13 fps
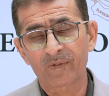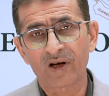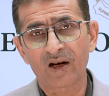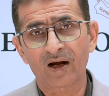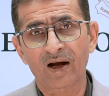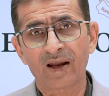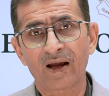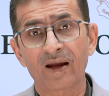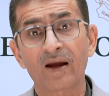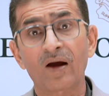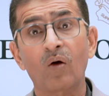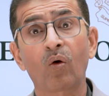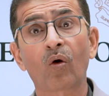भी लगाया
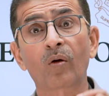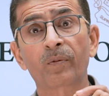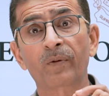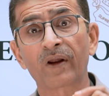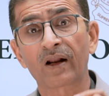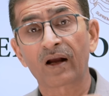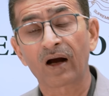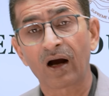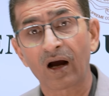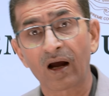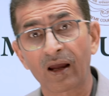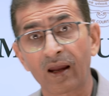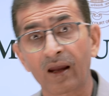है और फिर
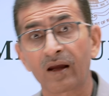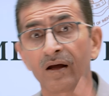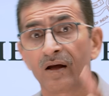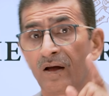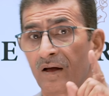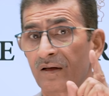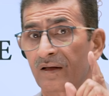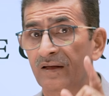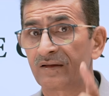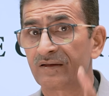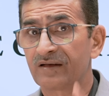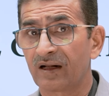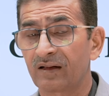कहा है कि
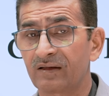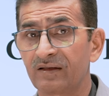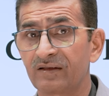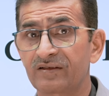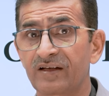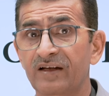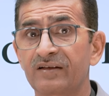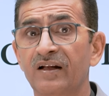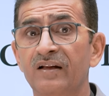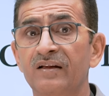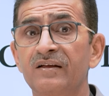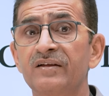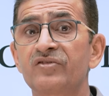जल्दी से
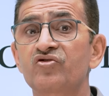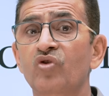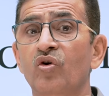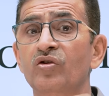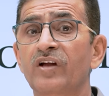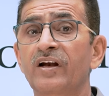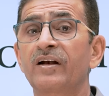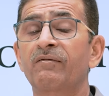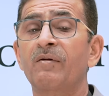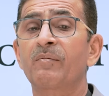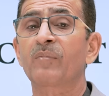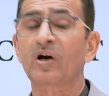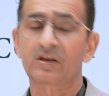जल्दी चौदह
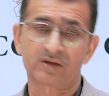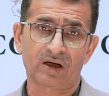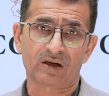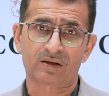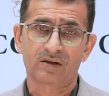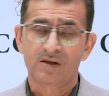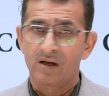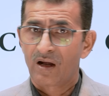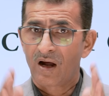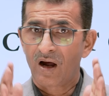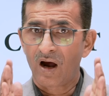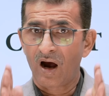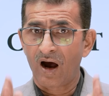नवंबर तक
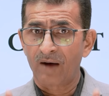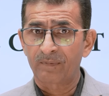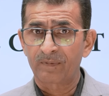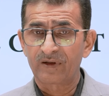आप